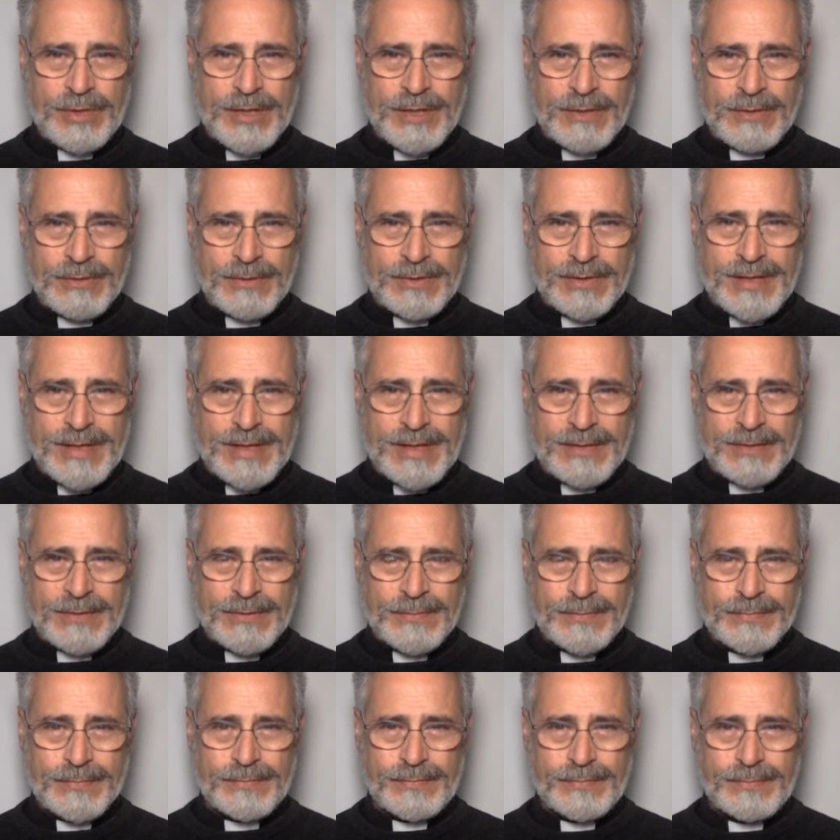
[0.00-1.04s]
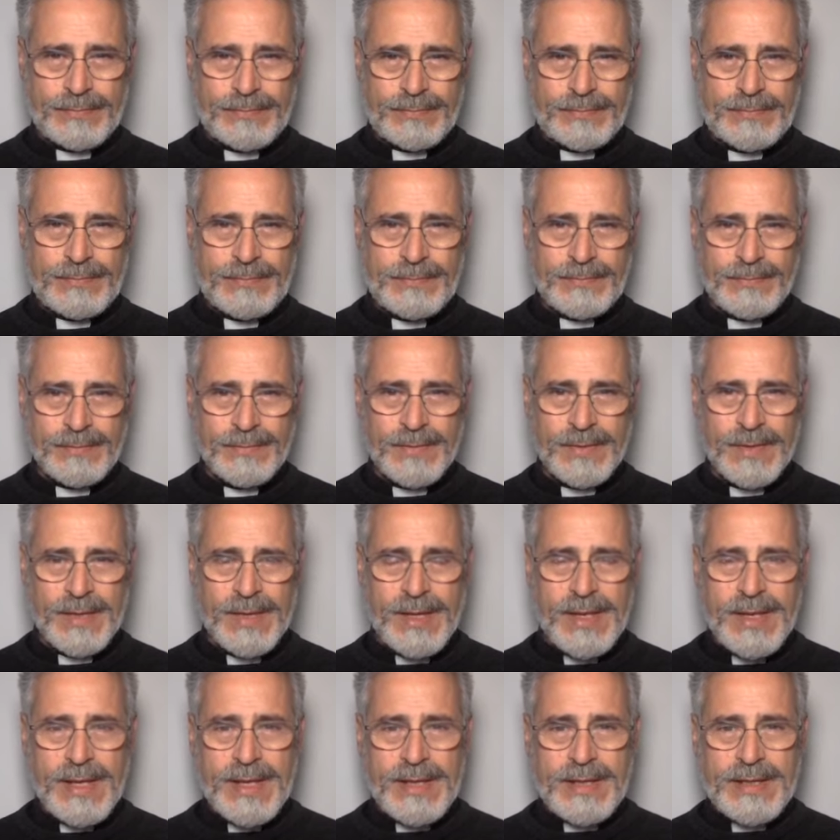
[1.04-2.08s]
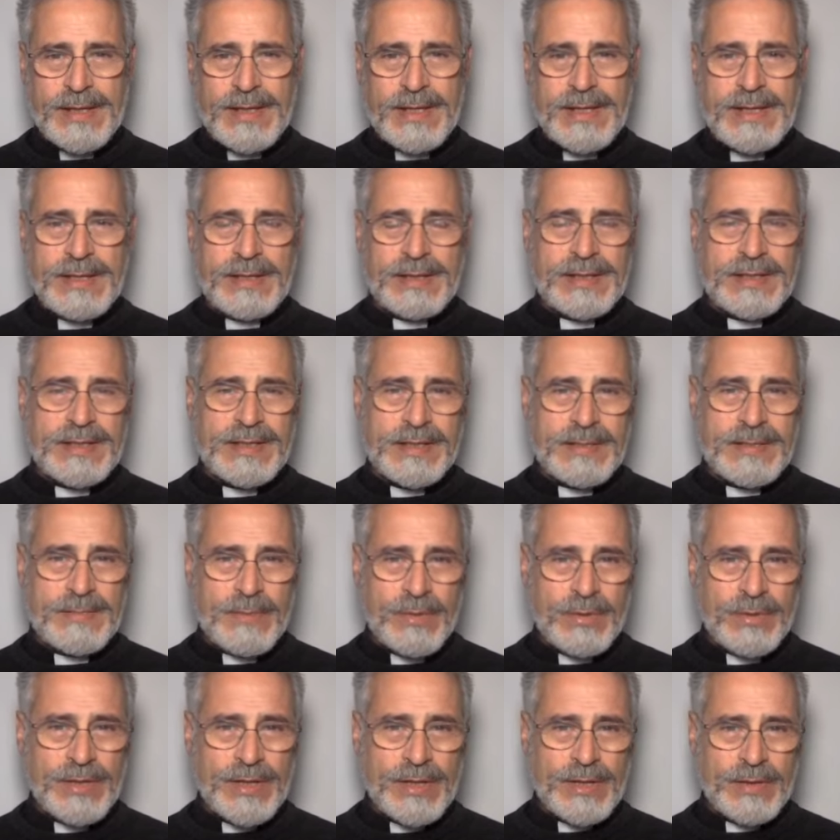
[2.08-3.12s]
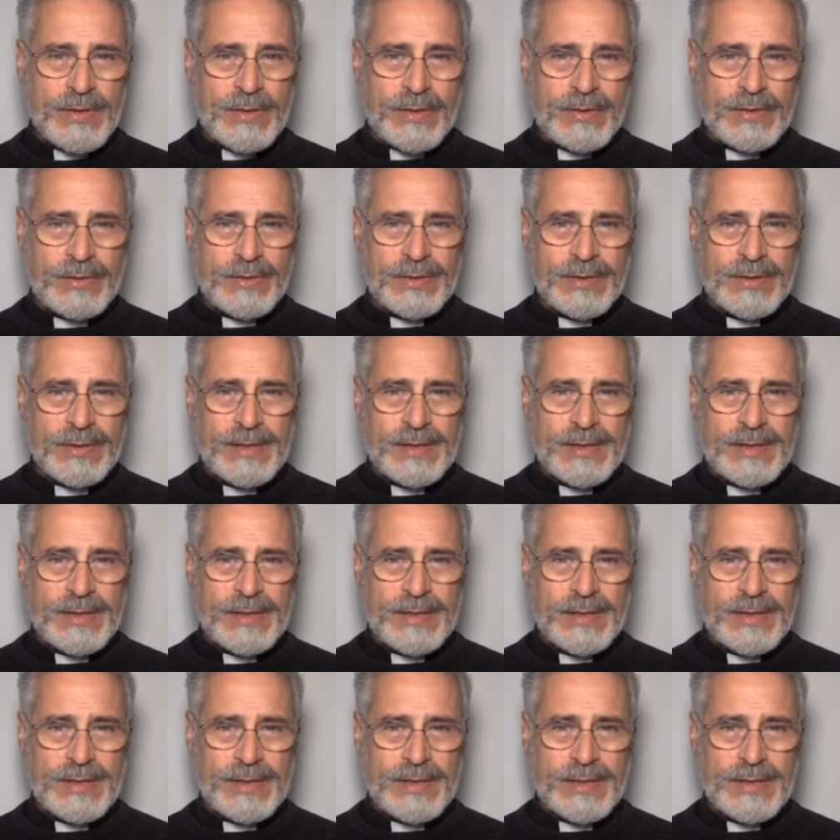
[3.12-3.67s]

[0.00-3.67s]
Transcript: da lontano che testimoniano